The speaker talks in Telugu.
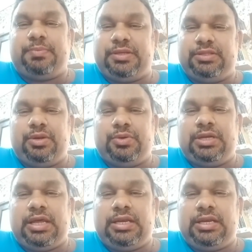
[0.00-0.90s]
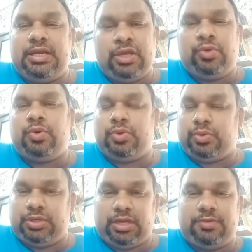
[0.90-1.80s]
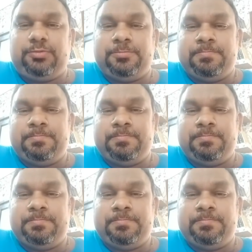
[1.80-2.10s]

పరిధిలో ఉండాలని నేను కోరుకుంటాను